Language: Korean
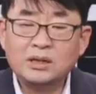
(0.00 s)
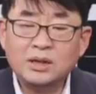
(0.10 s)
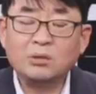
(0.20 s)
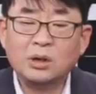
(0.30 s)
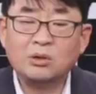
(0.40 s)

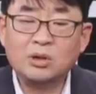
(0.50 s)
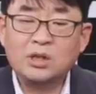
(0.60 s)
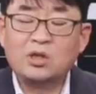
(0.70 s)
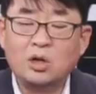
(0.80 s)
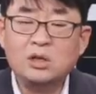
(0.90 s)
그대로 나오는
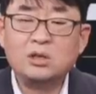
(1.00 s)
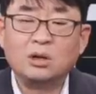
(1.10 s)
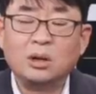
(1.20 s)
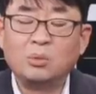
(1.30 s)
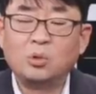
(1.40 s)
이
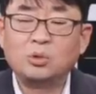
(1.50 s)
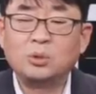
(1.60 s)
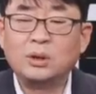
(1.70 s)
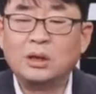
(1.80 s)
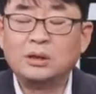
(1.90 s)
절절한
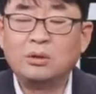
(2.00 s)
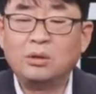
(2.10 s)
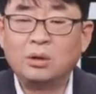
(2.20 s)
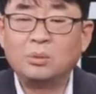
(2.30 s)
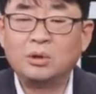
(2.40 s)
목소리가
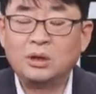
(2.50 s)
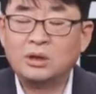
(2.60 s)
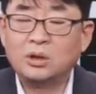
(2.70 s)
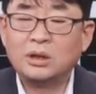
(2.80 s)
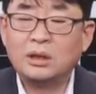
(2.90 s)
그대로
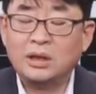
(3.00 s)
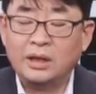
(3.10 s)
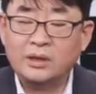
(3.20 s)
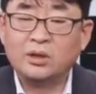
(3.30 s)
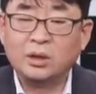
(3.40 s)
여러분들께 전달될
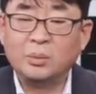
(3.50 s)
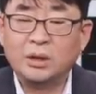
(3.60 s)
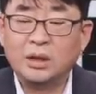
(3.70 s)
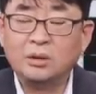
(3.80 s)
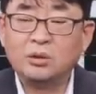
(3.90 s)

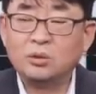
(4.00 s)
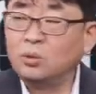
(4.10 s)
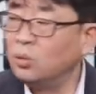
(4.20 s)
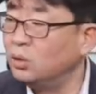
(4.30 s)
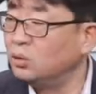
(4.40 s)
예정입니다.
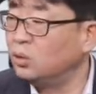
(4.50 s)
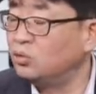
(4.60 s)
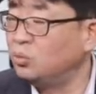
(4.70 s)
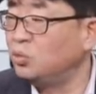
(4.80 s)
그리고 또 오늘 또